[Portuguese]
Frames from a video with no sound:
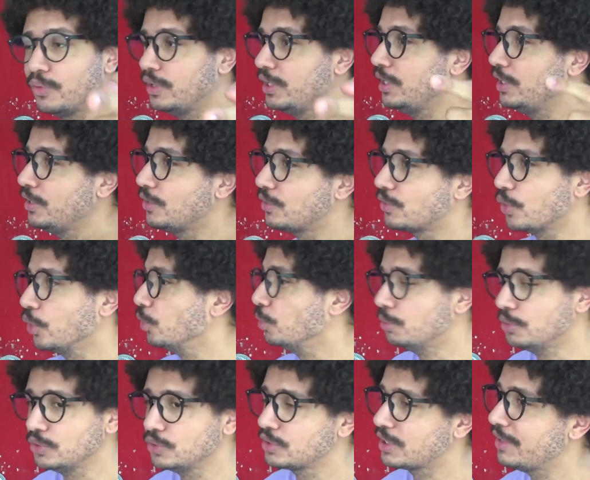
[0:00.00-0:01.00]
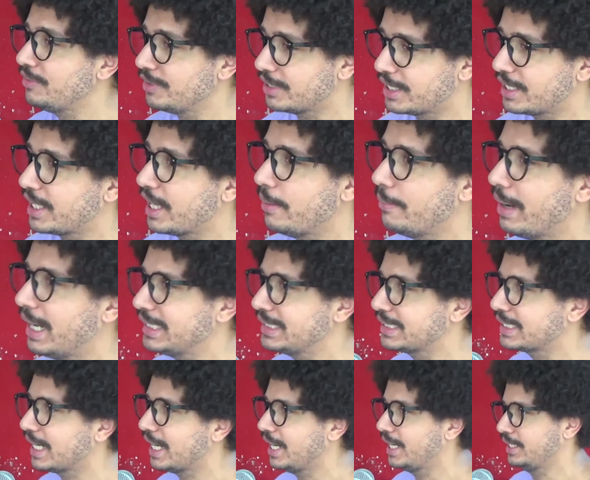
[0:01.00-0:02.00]
E todo mundo teve que queimar as
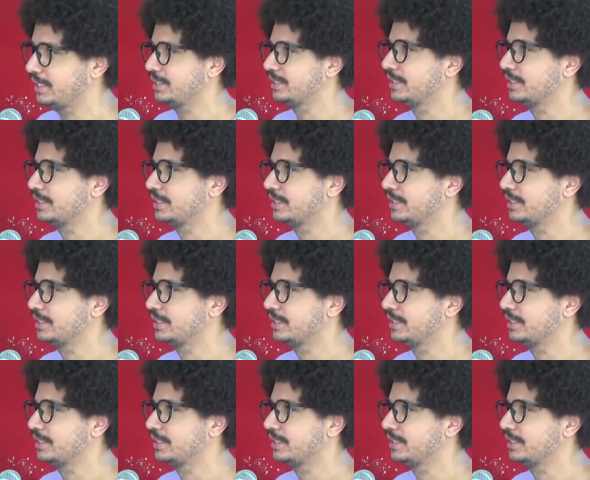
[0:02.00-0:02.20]
cartas.